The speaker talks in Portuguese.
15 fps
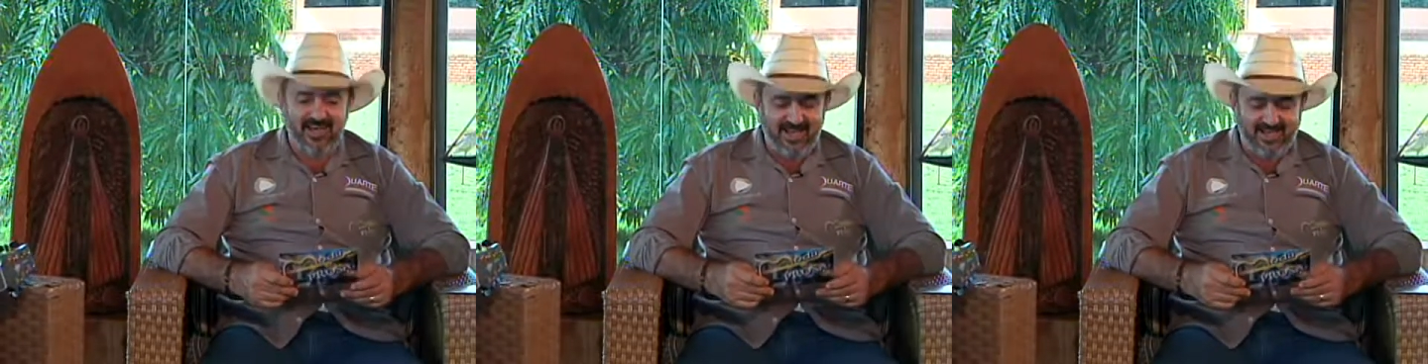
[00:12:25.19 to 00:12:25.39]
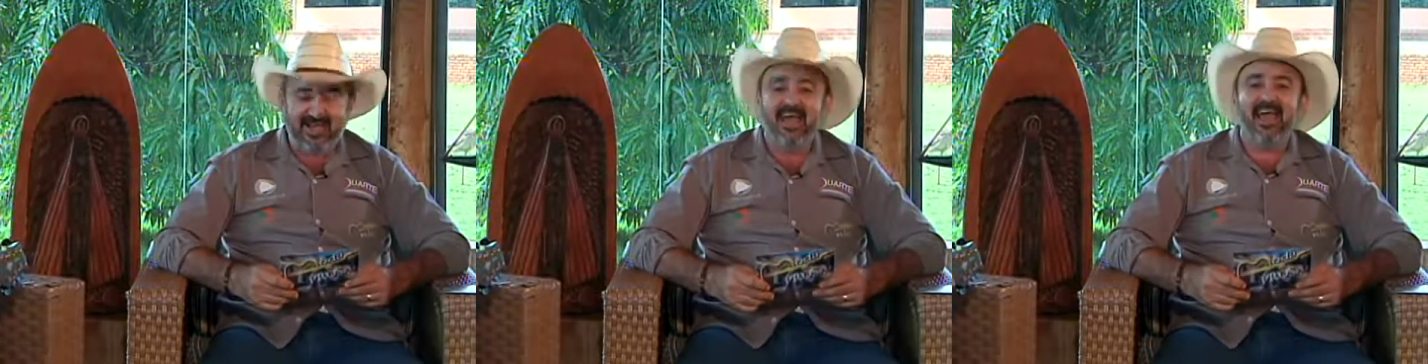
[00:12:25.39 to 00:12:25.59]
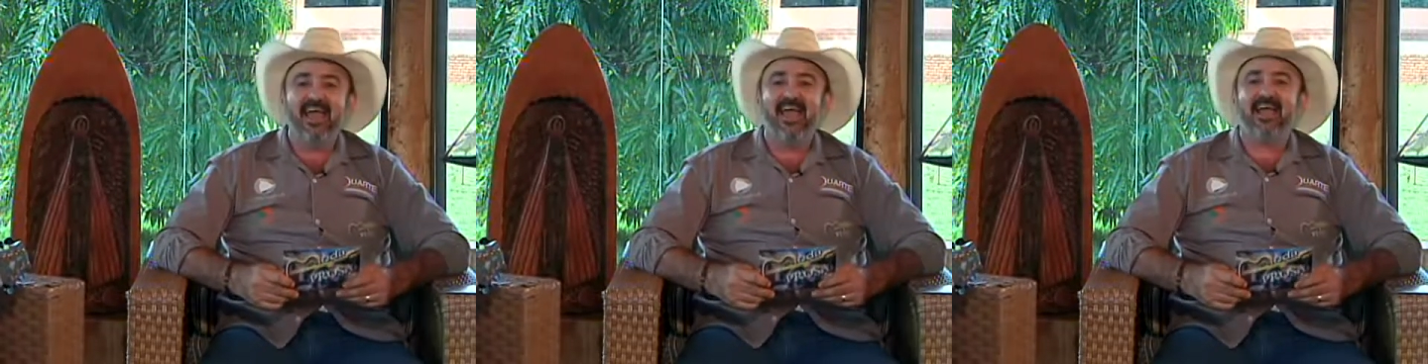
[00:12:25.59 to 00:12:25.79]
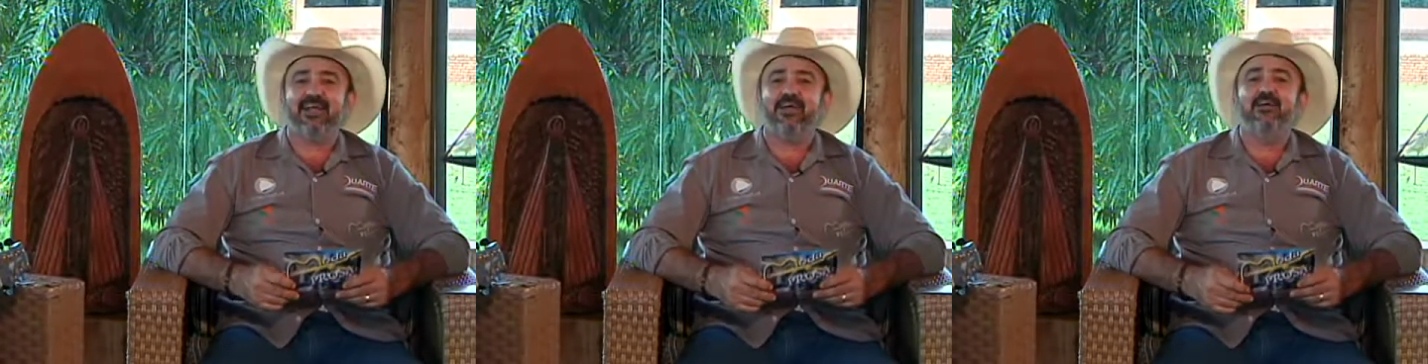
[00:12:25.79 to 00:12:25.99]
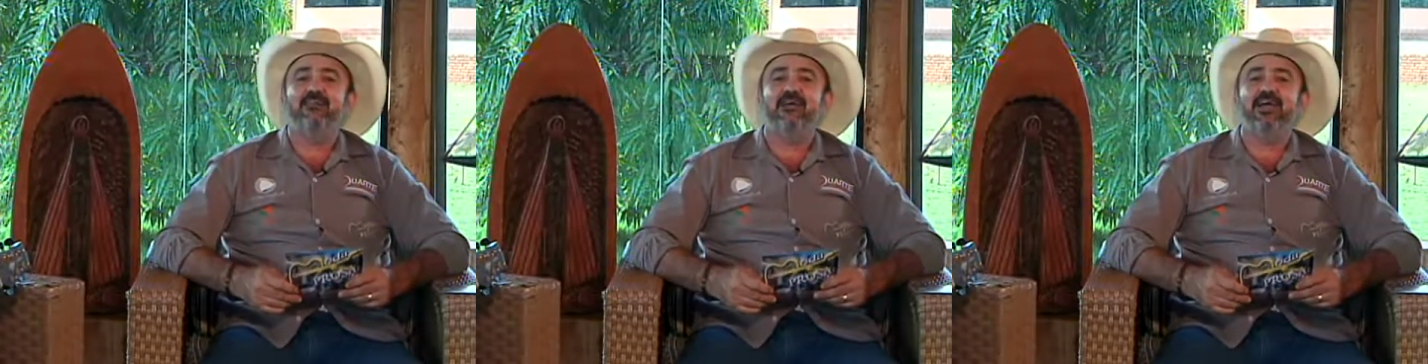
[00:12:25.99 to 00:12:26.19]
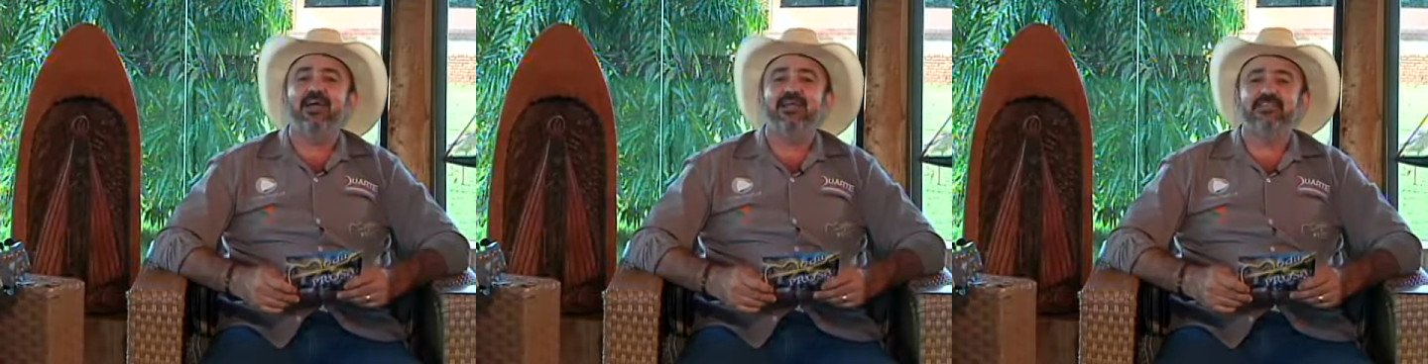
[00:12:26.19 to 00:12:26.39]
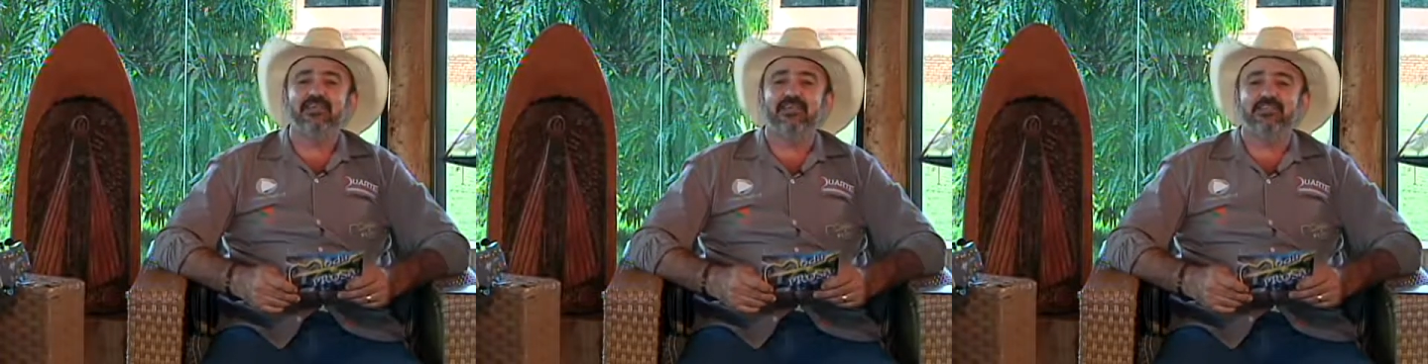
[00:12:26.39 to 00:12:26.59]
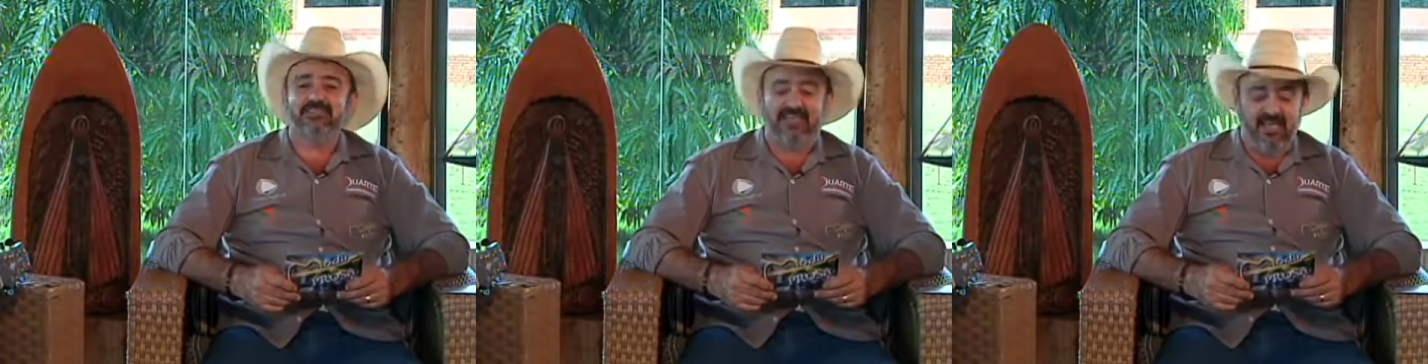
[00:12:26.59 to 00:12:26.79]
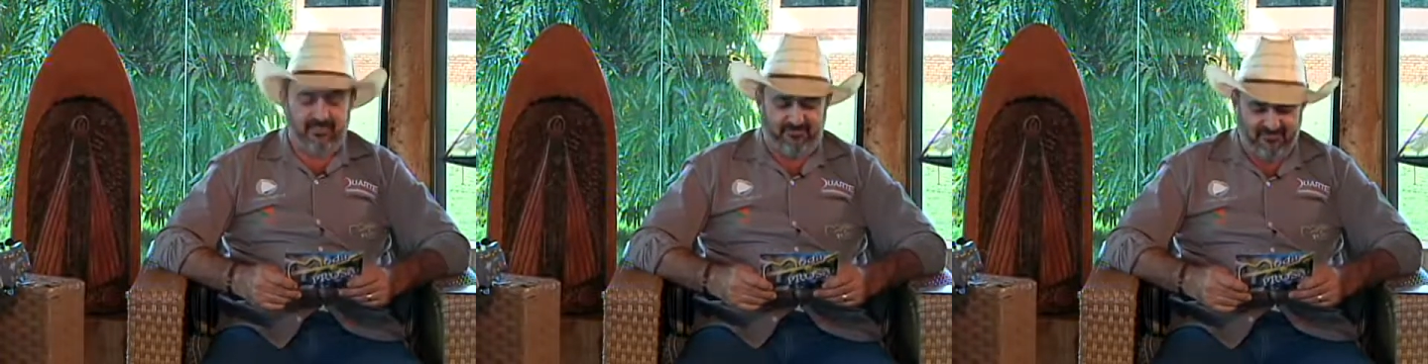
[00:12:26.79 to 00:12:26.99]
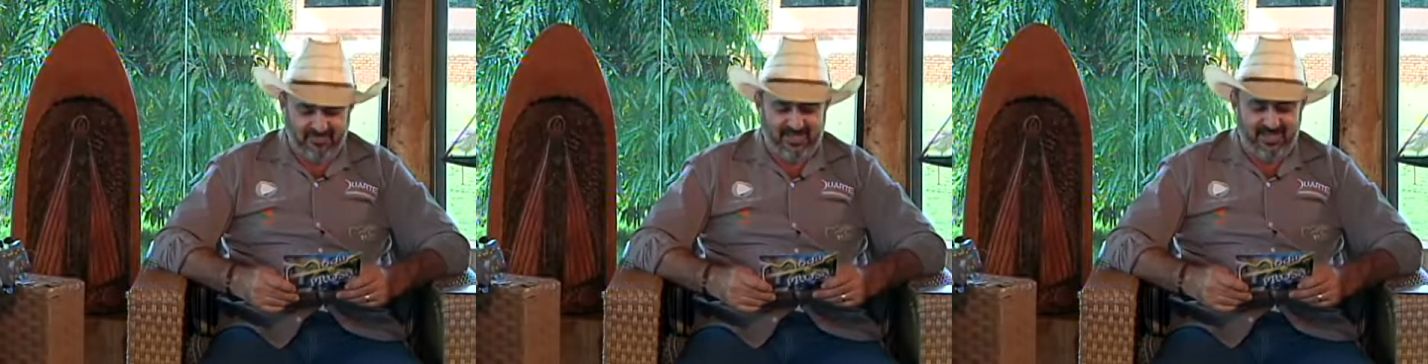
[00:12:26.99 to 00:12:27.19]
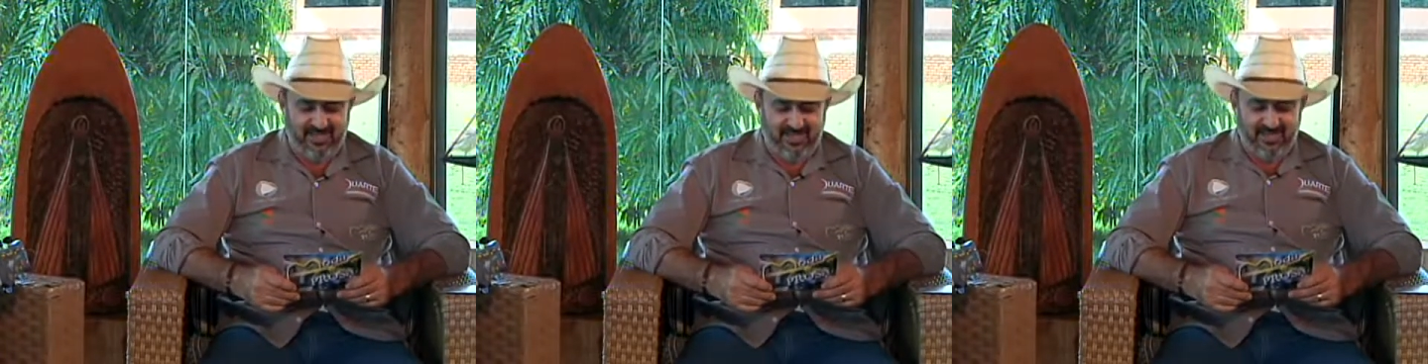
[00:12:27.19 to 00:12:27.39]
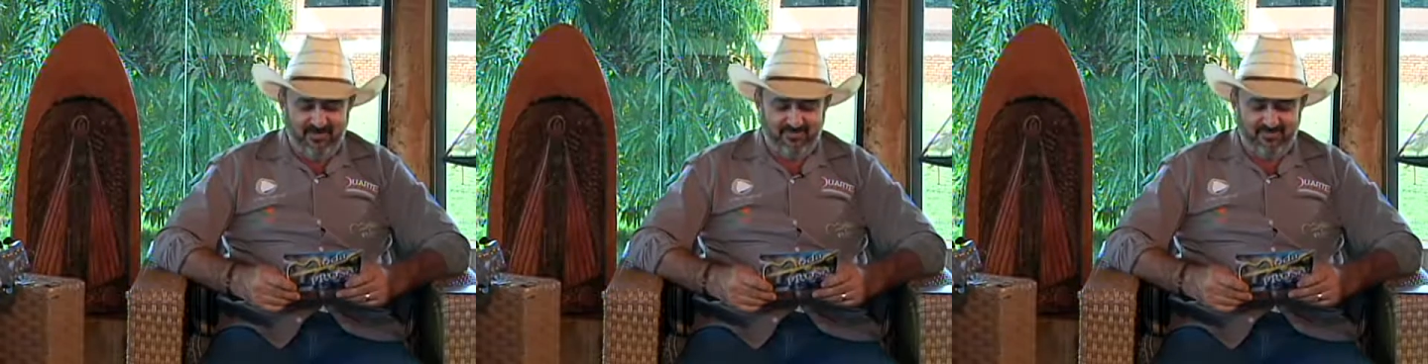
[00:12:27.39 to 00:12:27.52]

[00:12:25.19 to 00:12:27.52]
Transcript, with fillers: Ei, careca, eu conheço você, fi.